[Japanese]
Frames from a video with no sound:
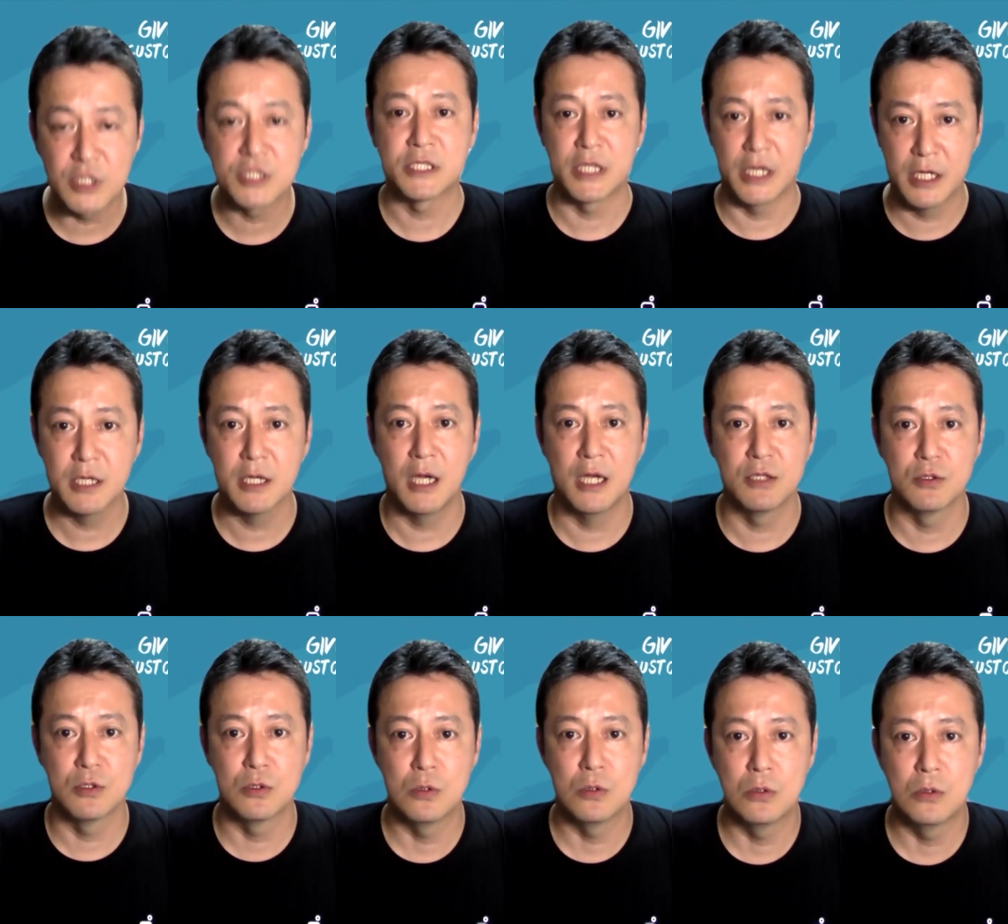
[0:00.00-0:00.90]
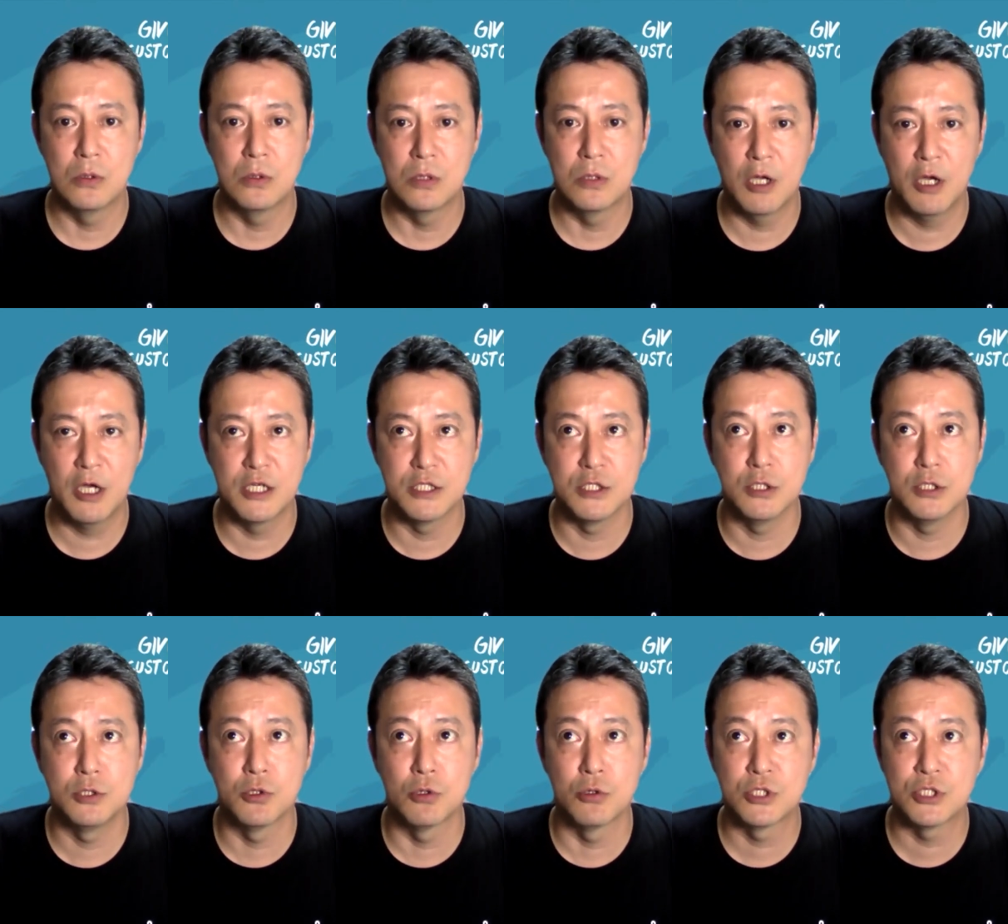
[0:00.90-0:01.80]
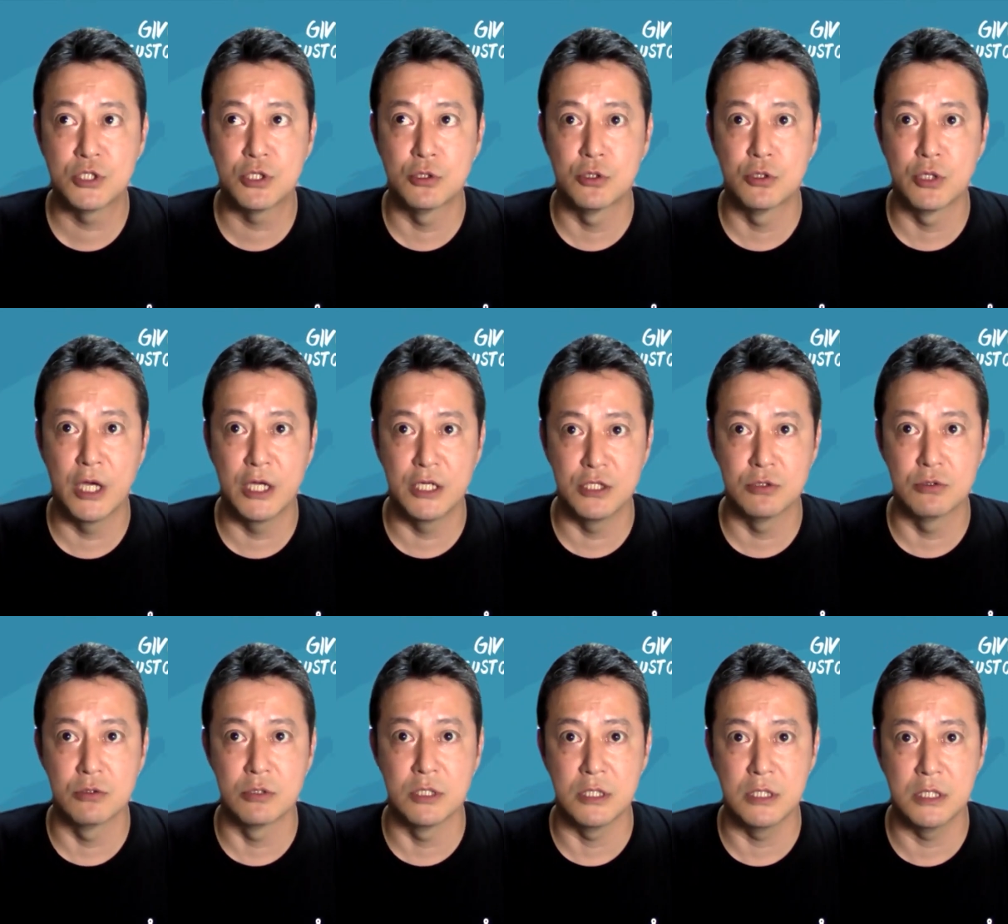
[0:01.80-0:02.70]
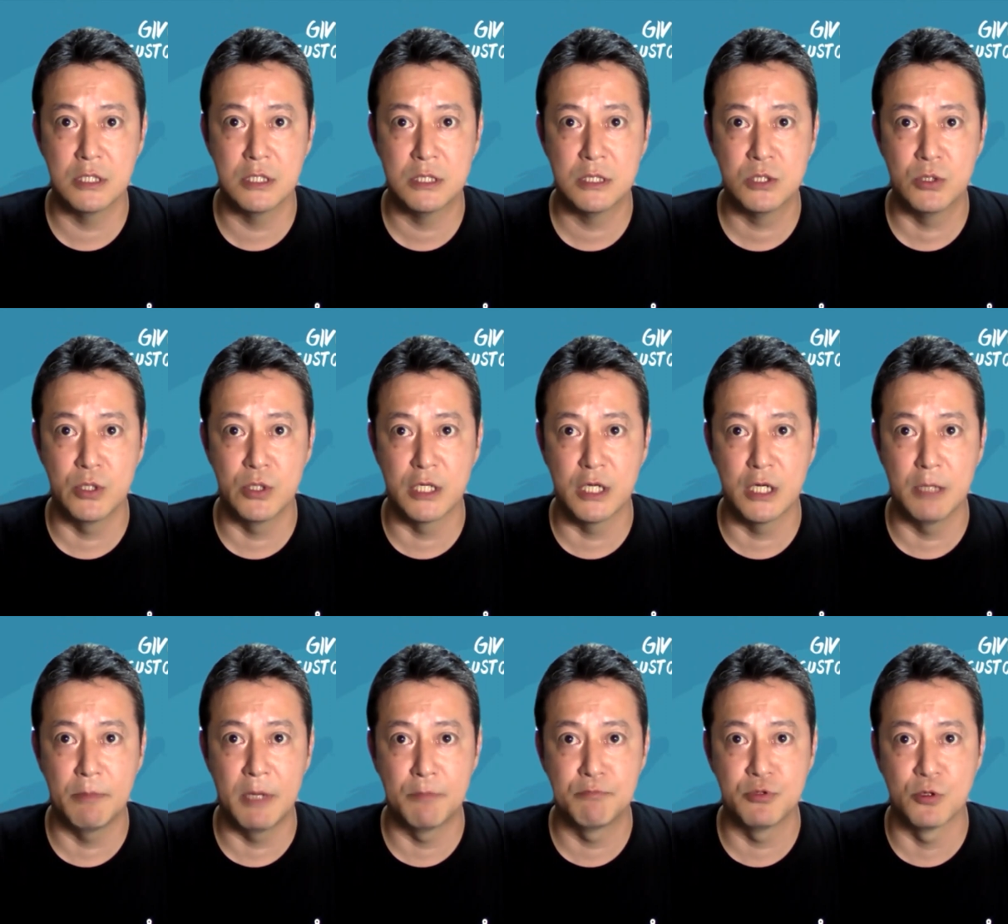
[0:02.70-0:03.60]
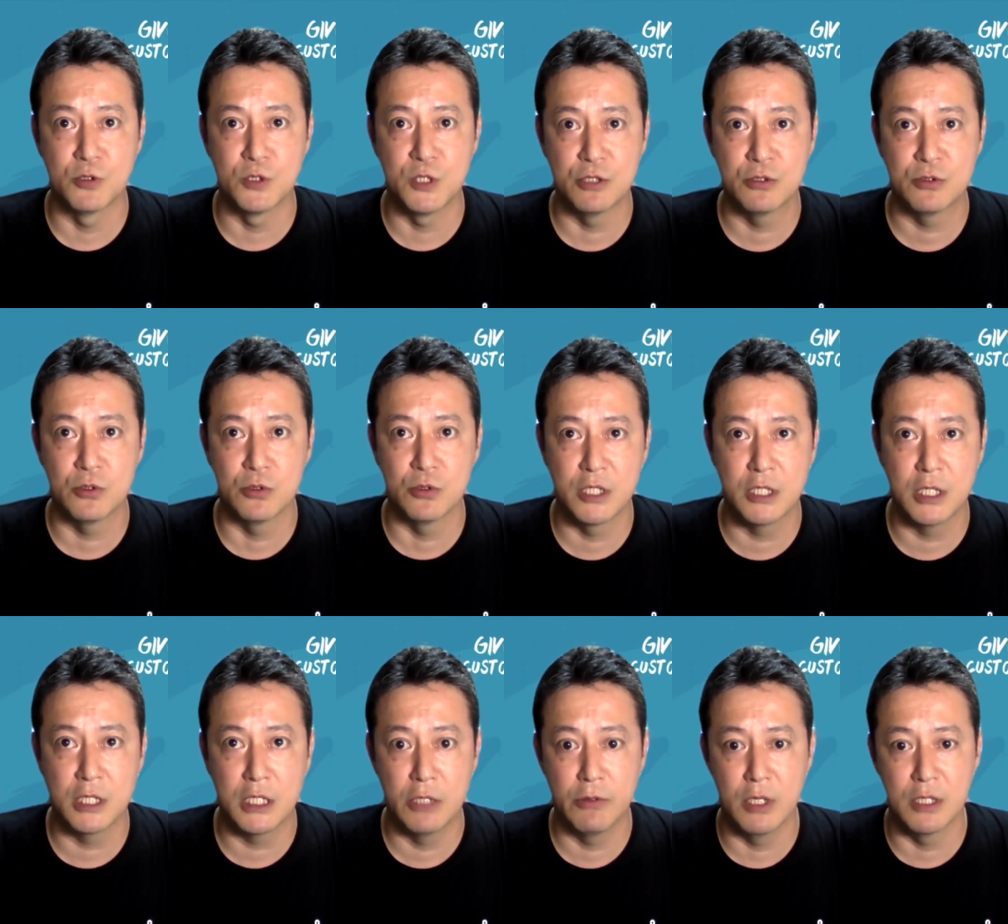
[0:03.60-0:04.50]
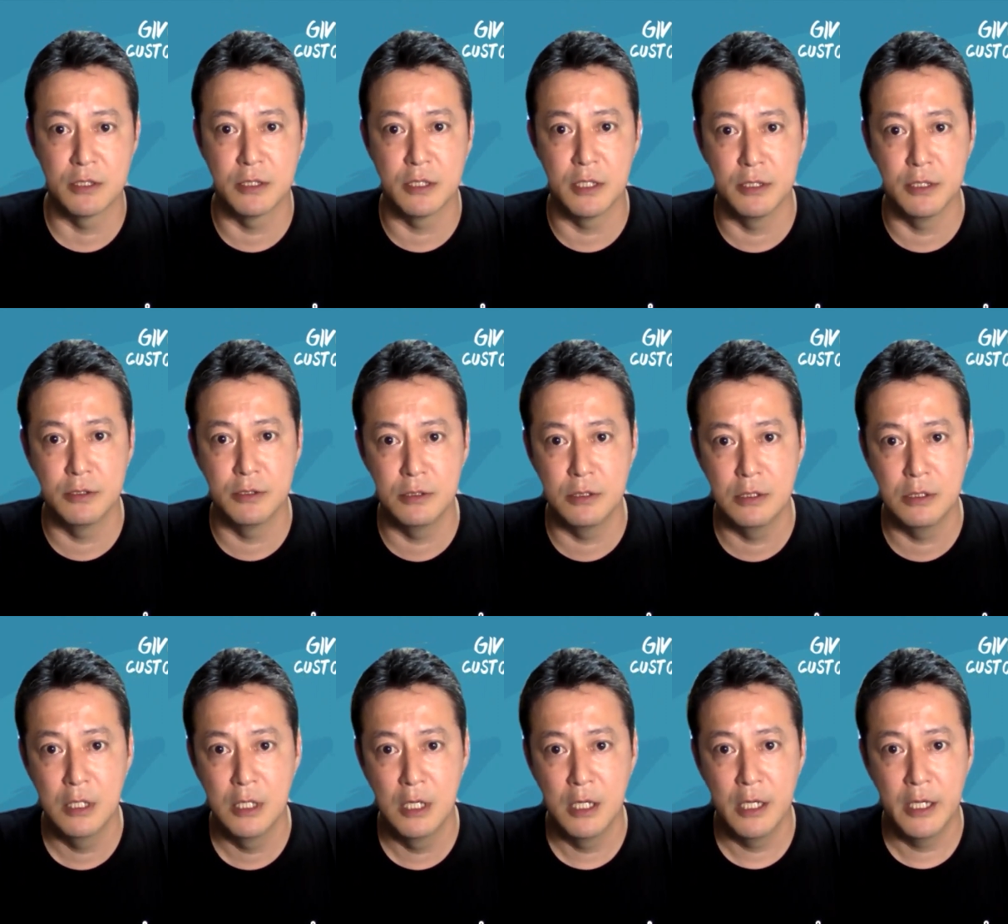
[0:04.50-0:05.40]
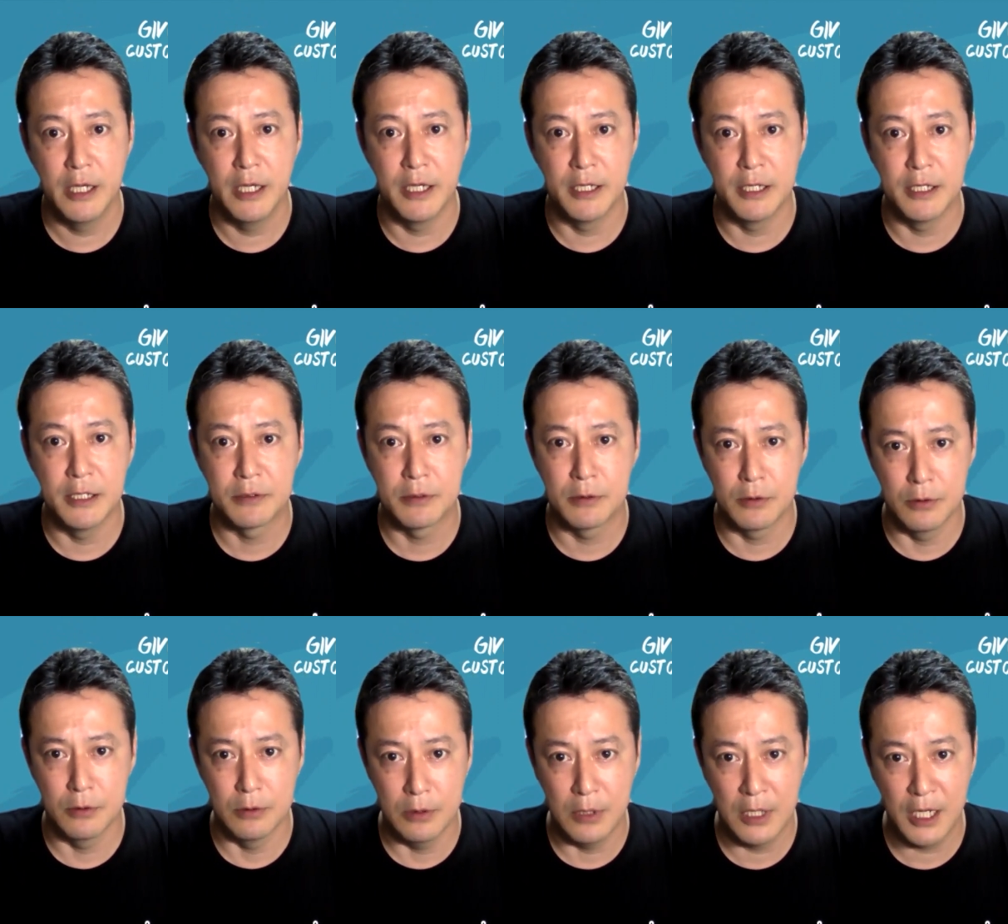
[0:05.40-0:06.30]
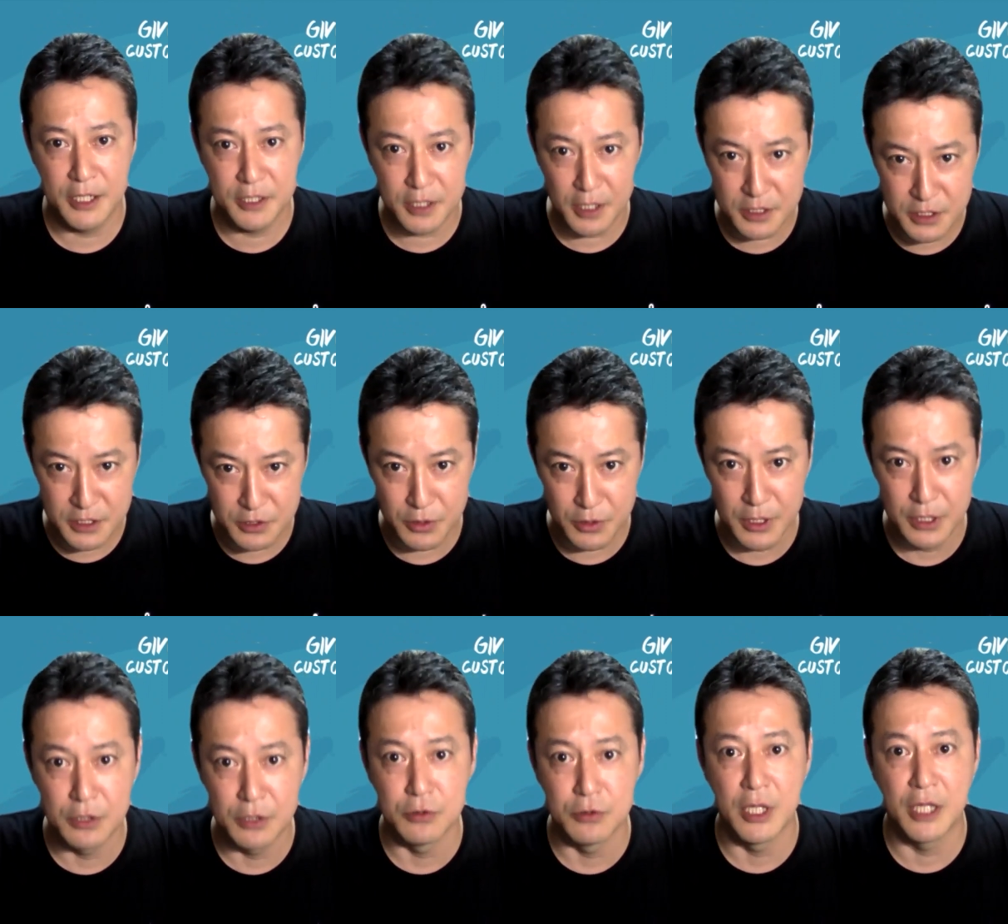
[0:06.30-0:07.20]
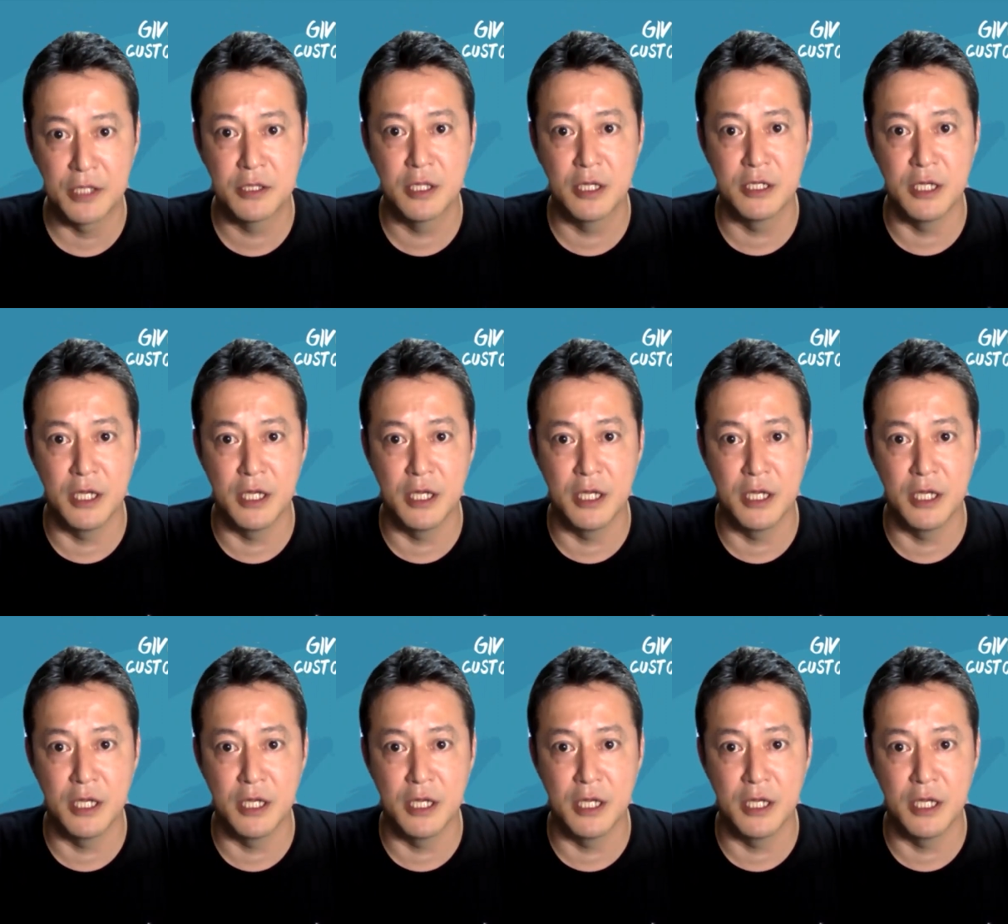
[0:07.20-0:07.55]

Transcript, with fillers: そうですね、あのやはり上司とのやり取り、それからまあプロジェクトで関わっている、えー、とハイタッチの営業だっ